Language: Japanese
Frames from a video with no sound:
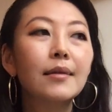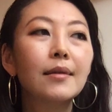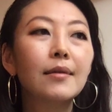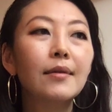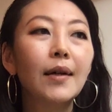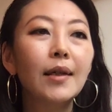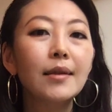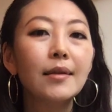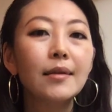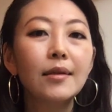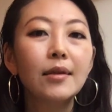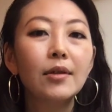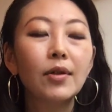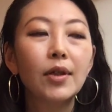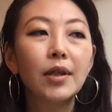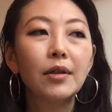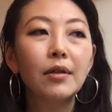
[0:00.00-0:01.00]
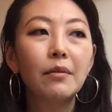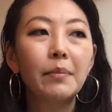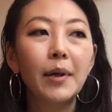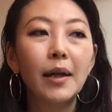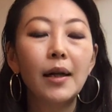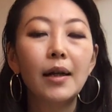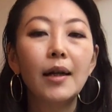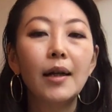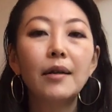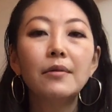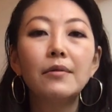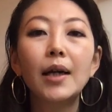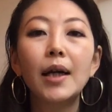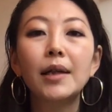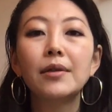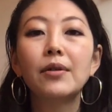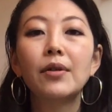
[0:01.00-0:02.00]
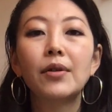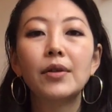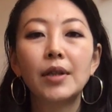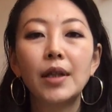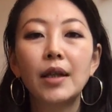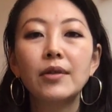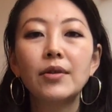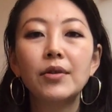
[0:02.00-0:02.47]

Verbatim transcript: 詳しく言うときっとパラレルワールドにね、